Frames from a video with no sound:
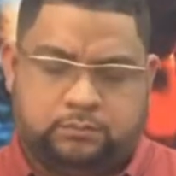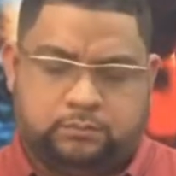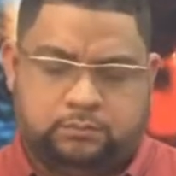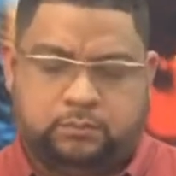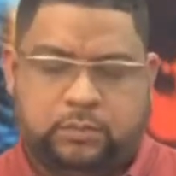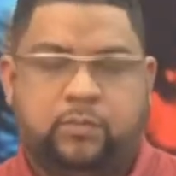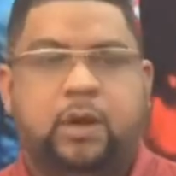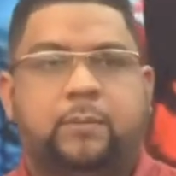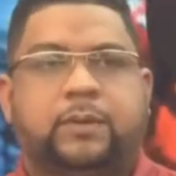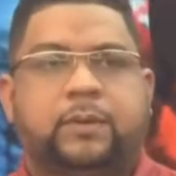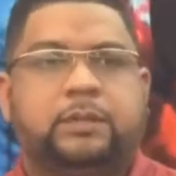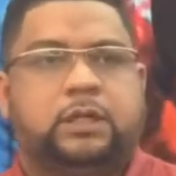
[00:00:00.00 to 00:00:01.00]
vamos a
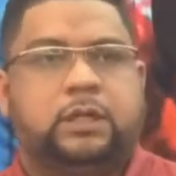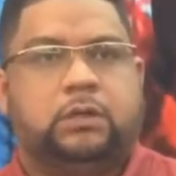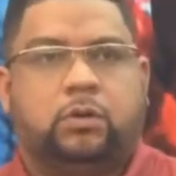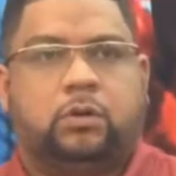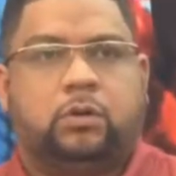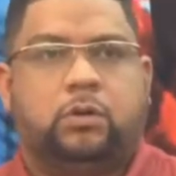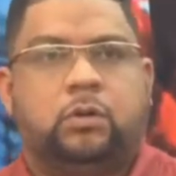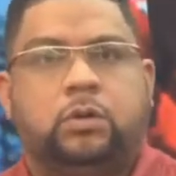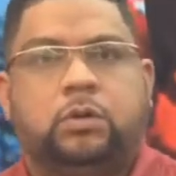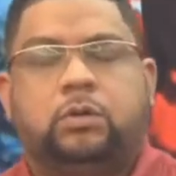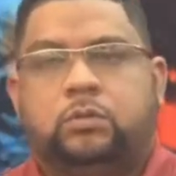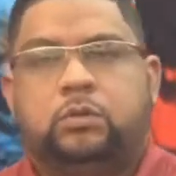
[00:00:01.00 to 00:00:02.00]
permitir, no,
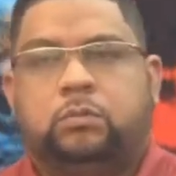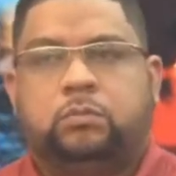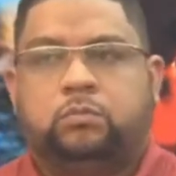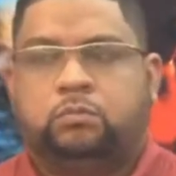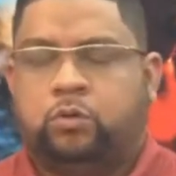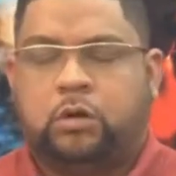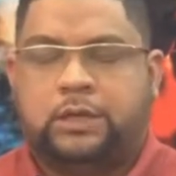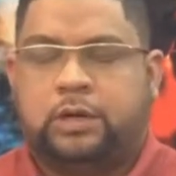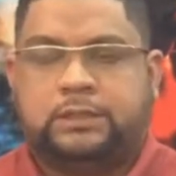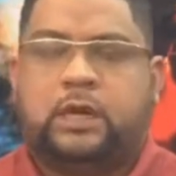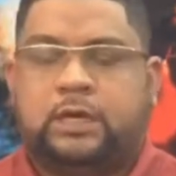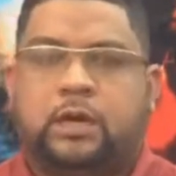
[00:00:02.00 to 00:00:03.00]
porque es una
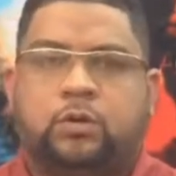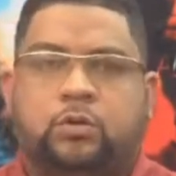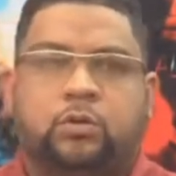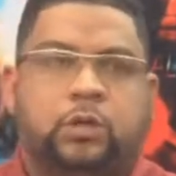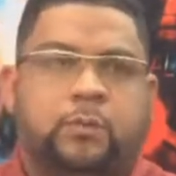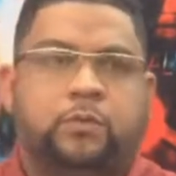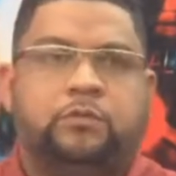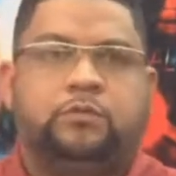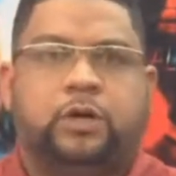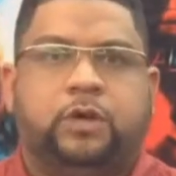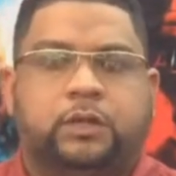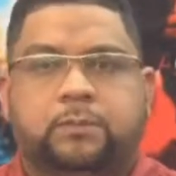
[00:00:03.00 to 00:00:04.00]
escena cruda, muy
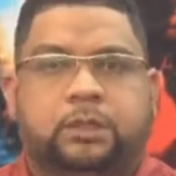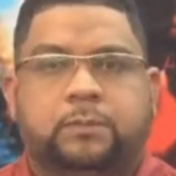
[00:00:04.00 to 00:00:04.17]
fuerte.